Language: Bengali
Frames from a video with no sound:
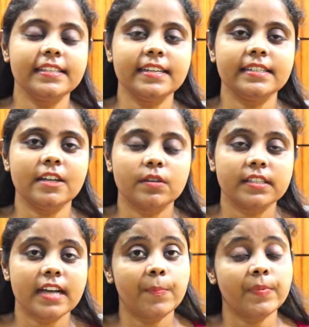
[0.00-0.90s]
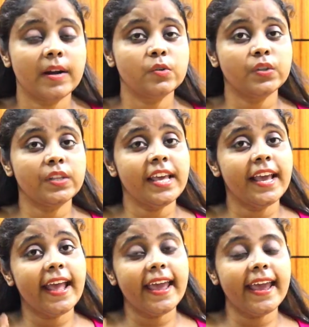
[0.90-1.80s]
এই জিনিসটা হচ্ছে আপনার যদি
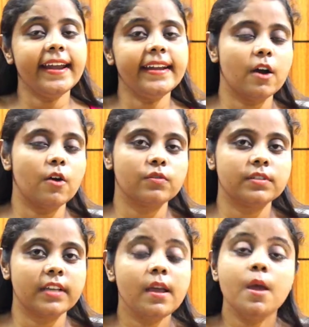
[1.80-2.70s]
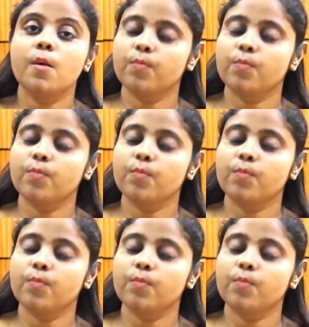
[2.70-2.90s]
এইট হাউসে